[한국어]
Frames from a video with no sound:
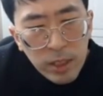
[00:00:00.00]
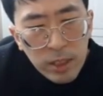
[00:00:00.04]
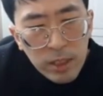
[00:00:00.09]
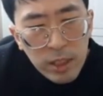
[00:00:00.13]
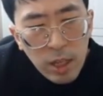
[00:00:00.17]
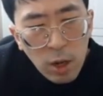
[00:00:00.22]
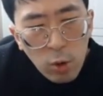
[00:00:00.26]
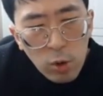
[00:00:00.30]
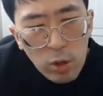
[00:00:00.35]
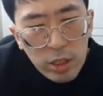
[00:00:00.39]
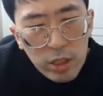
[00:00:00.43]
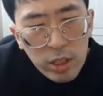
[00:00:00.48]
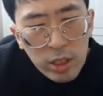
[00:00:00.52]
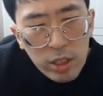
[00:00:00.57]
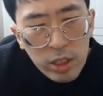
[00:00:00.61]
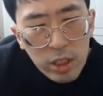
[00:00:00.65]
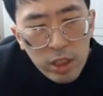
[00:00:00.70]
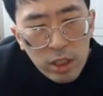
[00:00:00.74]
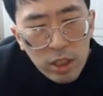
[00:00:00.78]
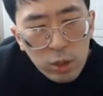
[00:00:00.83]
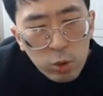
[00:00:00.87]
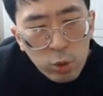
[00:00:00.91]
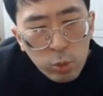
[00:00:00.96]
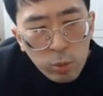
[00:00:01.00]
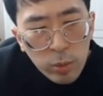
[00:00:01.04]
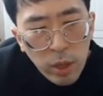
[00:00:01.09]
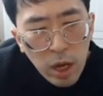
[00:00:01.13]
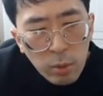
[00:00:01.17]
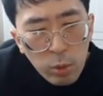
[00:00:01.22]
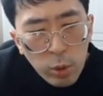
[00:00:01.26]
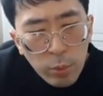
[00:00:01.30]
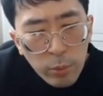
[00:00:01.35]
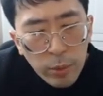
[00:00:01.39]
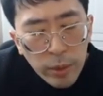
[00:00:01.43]
네, 사올려서 지키는 게 좀
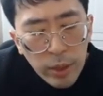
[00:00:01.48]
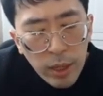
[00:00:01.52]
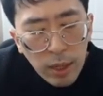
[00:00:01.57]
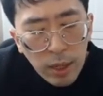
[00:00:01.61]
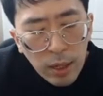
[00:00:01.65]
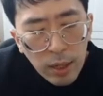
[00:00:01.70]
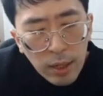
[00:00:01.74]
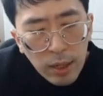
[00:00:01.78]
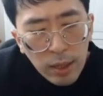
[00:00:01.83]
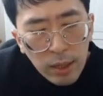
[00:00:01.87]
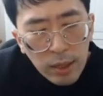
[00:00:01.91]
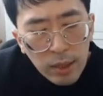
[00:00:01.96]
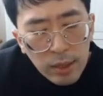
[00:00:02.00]
나아 보입니다.